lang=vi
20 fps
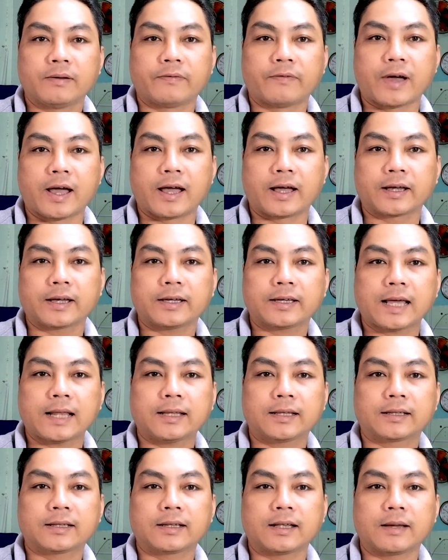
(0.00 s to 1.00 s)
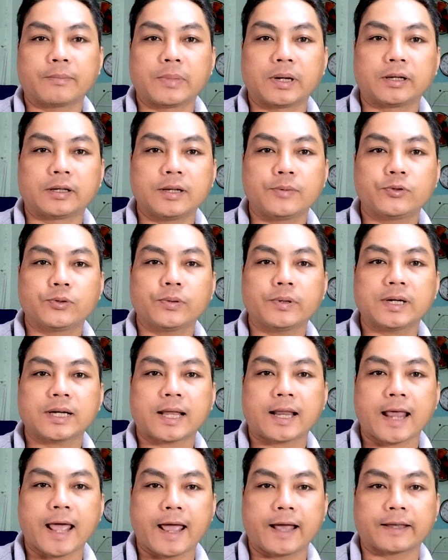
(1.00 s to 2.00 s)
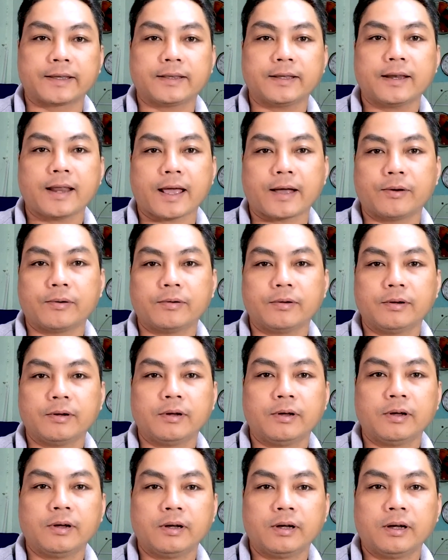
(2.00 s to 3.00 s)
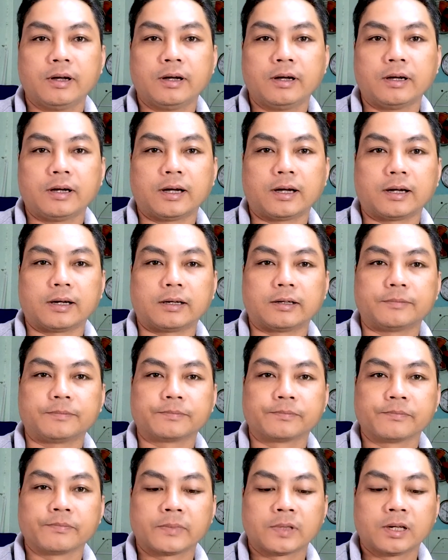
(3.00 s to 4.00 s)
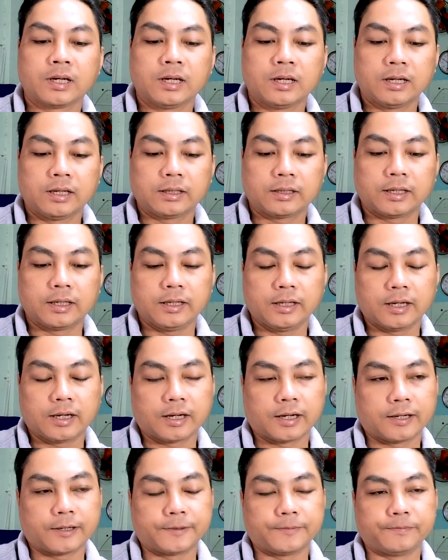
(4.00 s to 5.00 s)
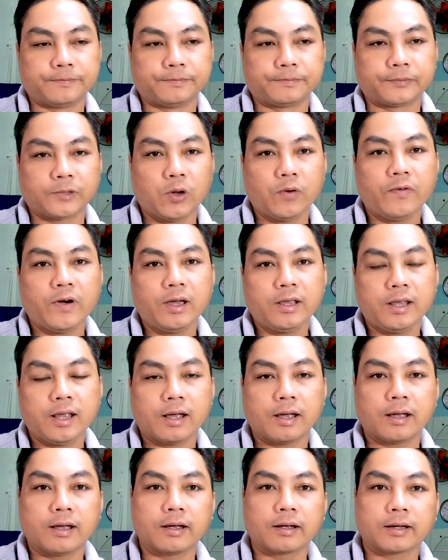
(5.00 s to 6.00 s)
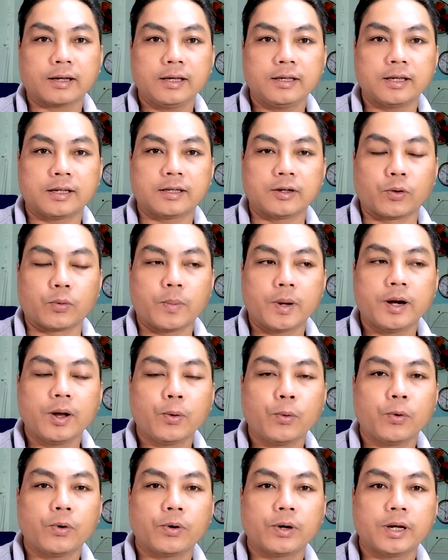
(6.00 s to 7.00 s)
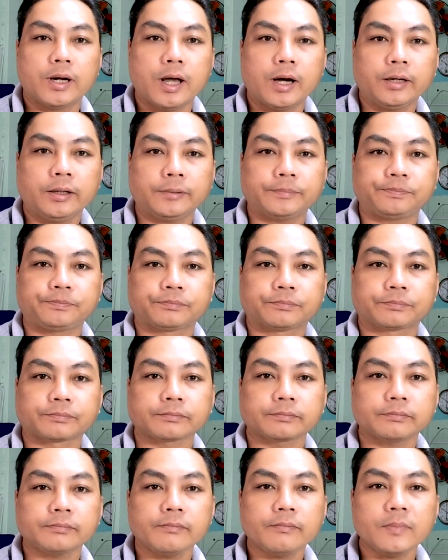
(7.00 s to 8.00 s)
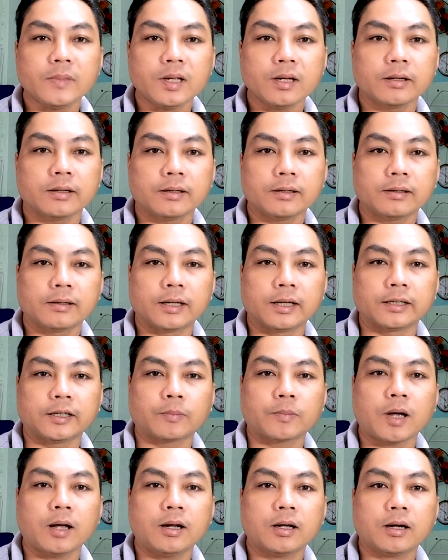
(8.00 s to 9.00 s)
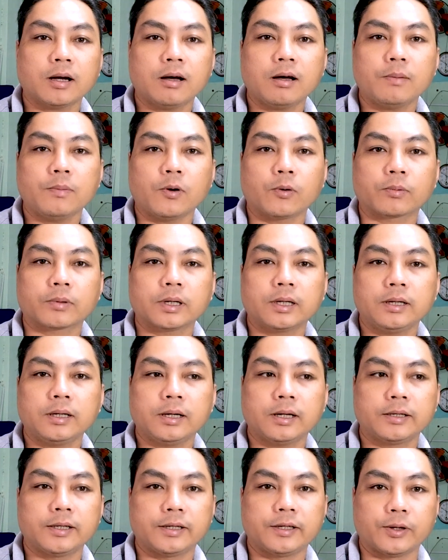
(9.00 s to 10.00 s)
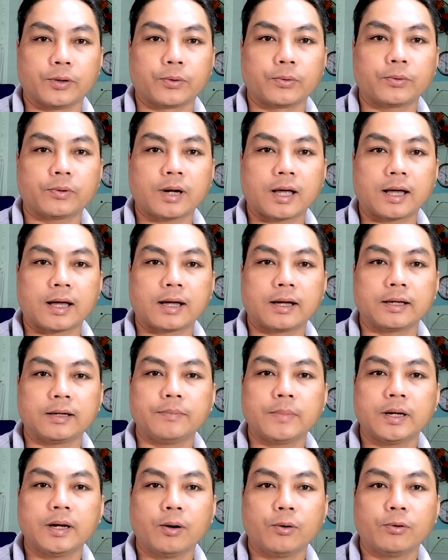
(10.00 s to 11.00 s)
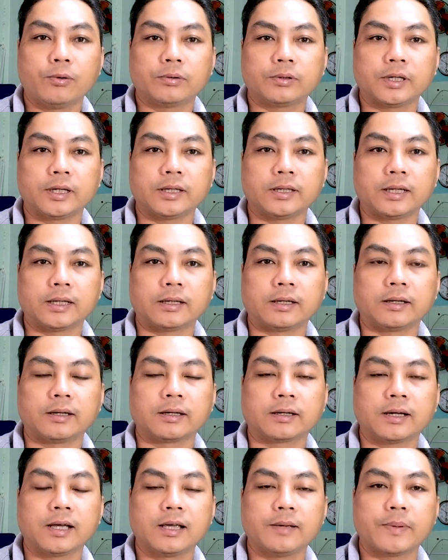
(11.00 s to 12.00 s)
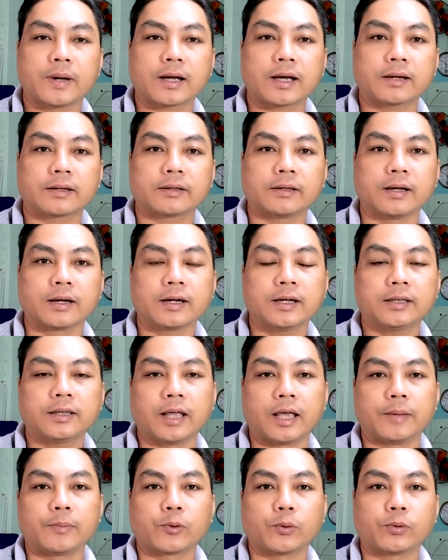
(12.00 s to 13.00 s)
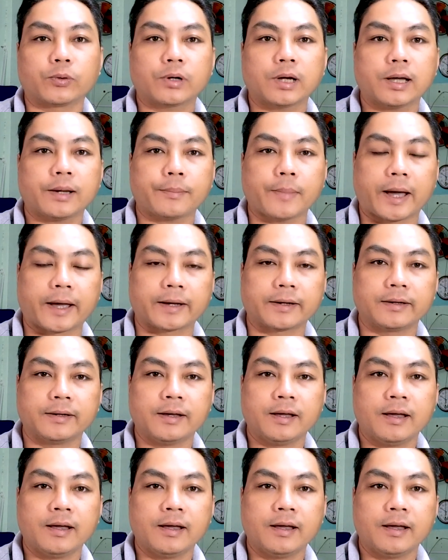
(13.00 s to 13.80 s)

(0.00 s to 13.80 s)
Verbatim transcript: và cái cách mình tiếp xúc với khách hàng như thế nào à, thì à, đối với về cái dịch vụ menu in ấn thì trong đó nó có một cái dịch vụ là in menu thì à, khi mà những cái tiệm của các bạn